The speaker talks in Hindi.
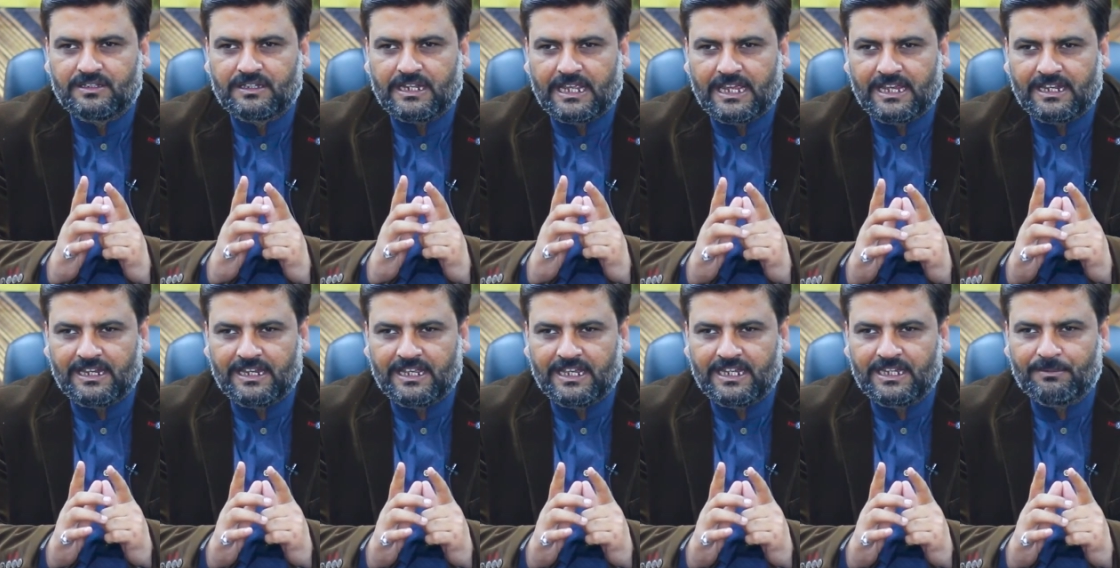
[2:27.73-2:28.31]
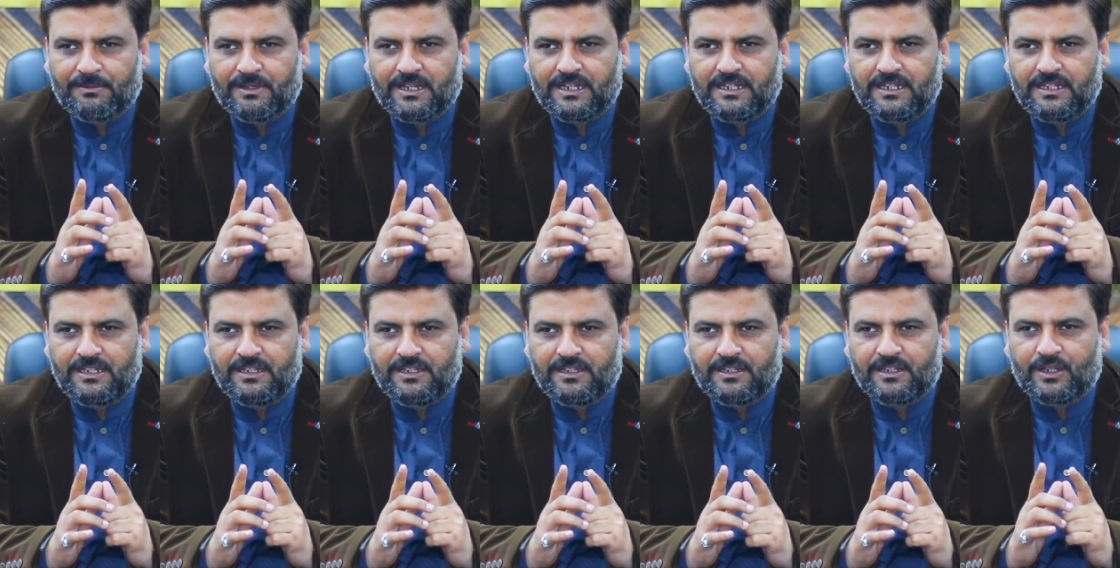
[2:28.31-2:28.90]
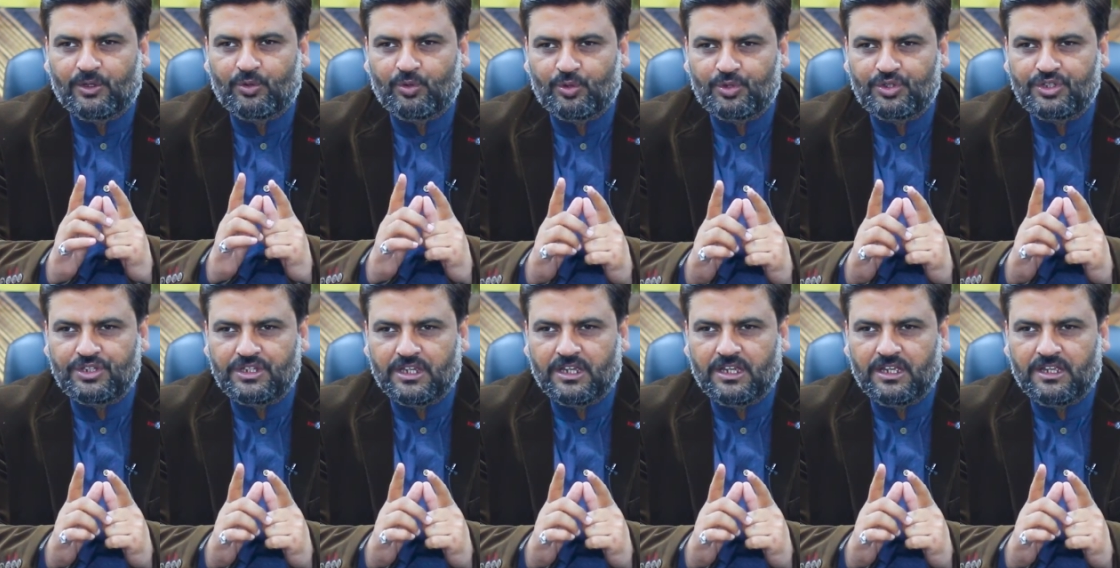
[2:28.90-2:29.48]
टैग लाइन हमारी कि
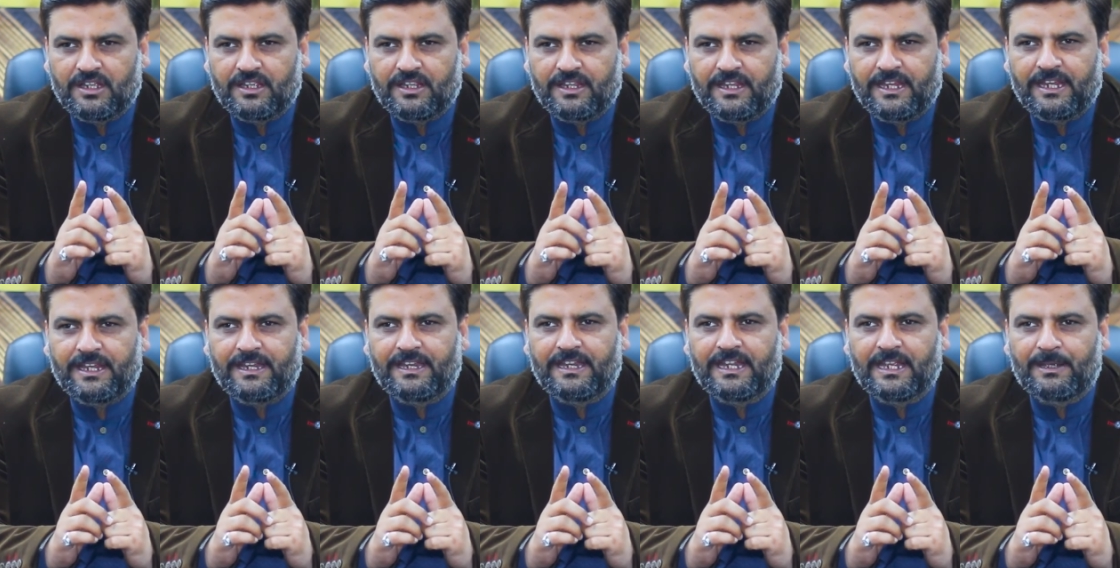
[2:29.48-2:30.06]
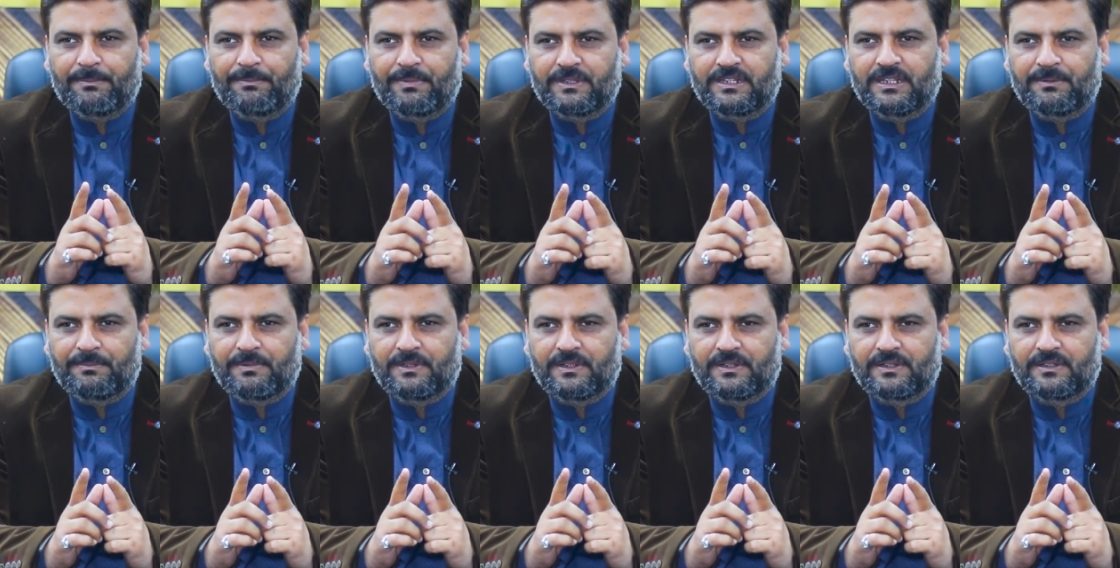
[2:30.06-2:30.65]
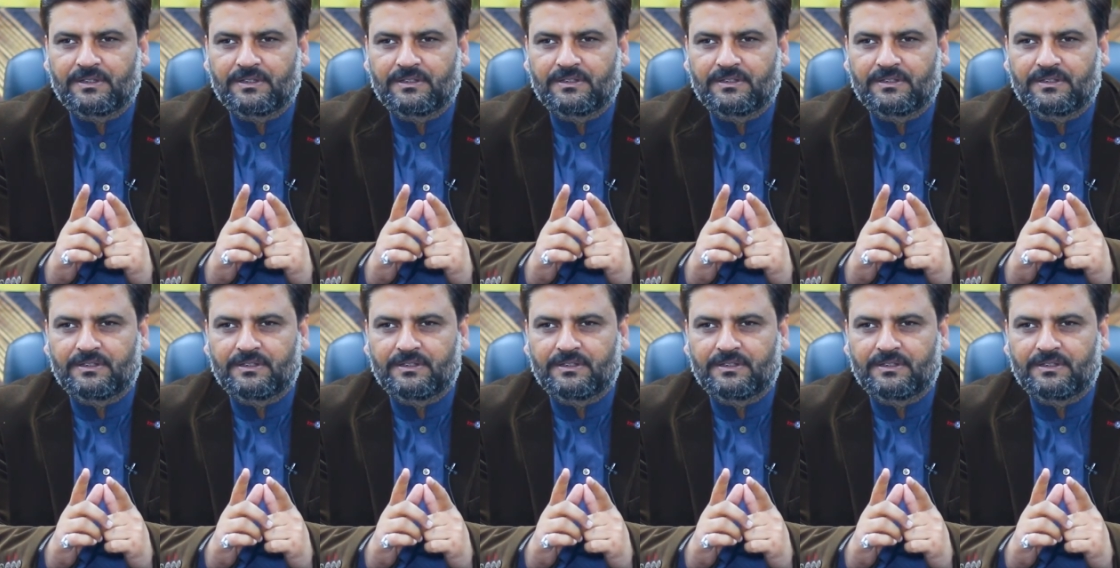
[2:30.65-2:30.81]
खुशियाँ एक नए पते पे